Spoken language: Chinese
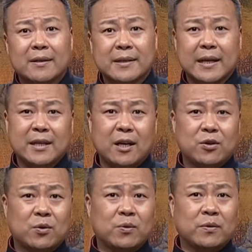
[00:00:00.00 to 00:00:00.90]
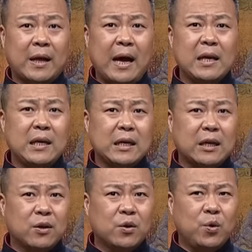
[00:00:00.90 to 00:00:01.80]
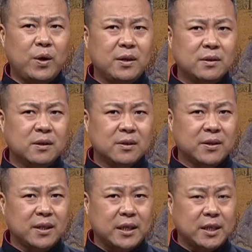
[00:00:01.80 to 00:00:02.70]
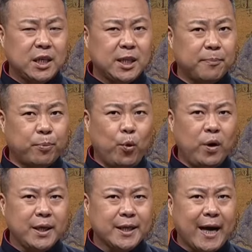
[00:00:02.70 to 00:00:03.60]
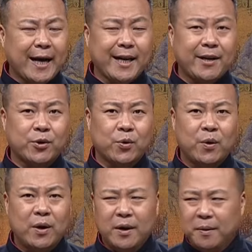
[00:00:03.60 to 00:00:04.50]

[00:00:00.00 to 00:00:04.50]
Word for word: 在这种难以窥测的底细的博弈大战中，